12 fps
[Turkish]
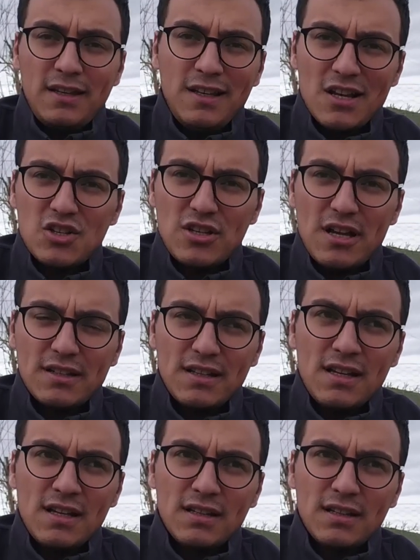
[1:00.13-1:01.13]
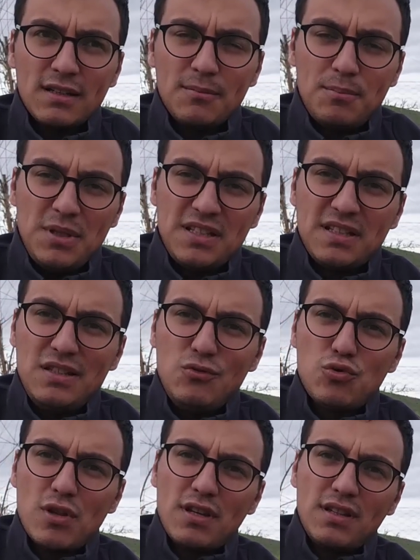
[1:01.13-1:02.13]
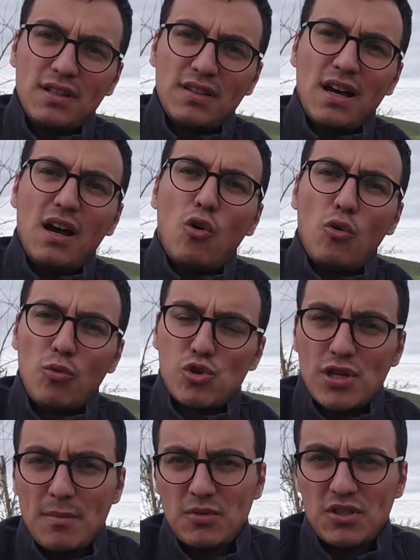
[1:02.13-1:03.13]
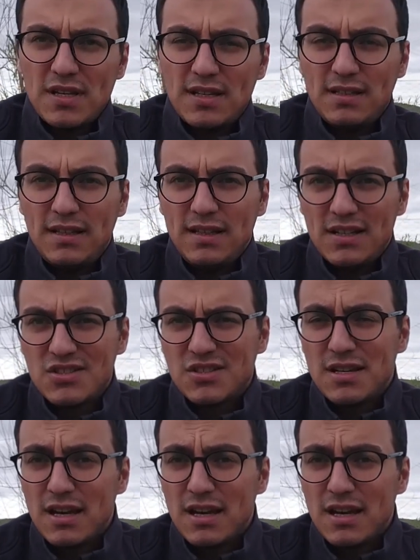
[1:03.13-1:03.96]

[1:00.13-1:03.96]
İlaçlarda bitkinin üzerinde daha homojen bir şekilde ilacın